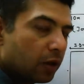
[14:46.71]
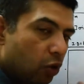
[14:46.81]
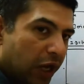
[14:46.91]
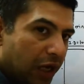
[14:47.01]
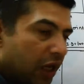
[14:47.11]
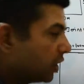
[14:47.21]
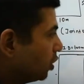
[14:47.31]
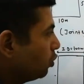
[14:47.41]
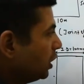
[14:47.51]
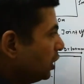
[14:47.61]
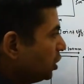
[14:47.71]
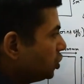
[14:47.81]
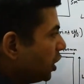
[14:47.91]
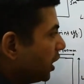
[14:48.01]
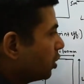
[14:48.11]
हो गया क्लियर क्योंकि ये
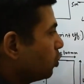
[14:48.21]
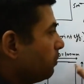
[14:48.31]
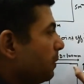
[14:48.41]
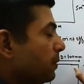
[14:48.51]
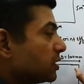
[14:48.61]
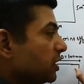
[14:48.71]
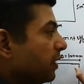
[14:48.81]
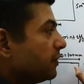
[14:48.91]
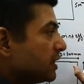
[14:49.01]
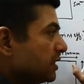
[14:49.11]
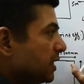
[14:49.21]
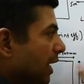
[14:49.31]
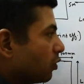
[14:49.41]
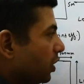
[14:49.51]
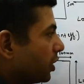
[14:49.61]
नीचे है क्योंकि मैं परसेंट एफिशिएंसी
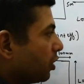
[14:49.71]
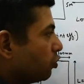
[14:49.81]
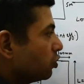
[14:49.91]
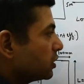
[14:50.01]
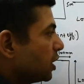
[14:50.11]
कैलकुलेट कर रहा हूं तो